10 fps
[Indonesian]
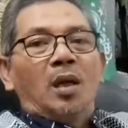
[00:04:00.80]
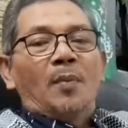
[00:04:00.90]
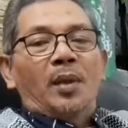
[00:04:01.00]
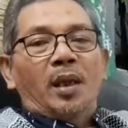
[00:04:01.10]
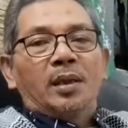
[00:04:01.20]
mau,
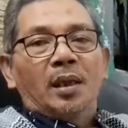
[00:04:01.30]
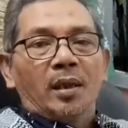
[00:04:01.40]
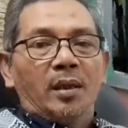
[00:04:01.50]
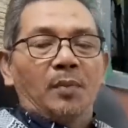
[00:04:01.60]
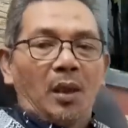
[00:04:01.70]
apakah
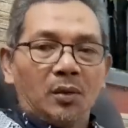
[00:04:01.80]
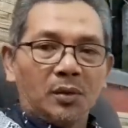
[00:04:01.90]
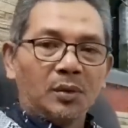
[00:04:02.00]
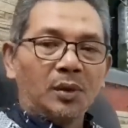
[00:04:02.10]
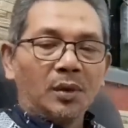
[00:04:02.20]
yang lain
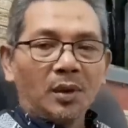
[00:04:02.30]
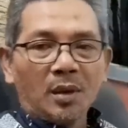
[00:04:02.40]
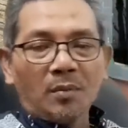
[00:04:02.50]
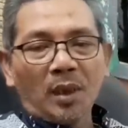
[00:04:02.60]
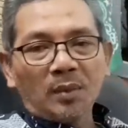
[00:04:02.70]
mau?
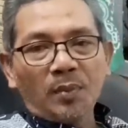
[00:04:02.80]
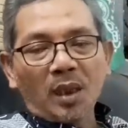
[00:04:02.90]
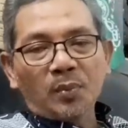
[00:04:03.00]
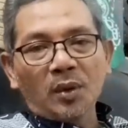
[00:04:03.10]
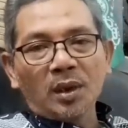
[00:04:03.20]
Empat
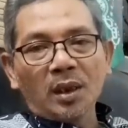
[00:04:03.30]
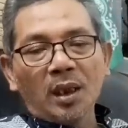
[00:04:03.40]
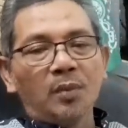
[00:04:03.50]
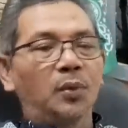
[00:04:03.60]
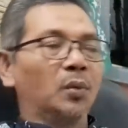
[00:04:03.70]
parpol yang
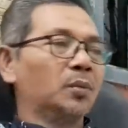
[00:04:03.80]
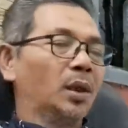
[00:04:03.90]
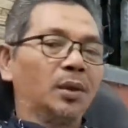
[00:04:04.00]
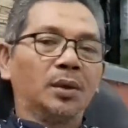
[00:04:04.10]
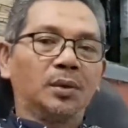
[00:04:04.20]
lain belum
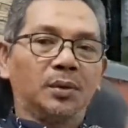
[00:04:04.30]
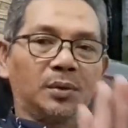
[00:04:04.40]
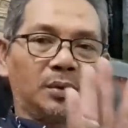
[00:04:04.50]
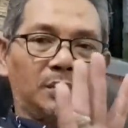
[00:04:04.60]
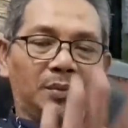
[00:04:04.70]
tentu.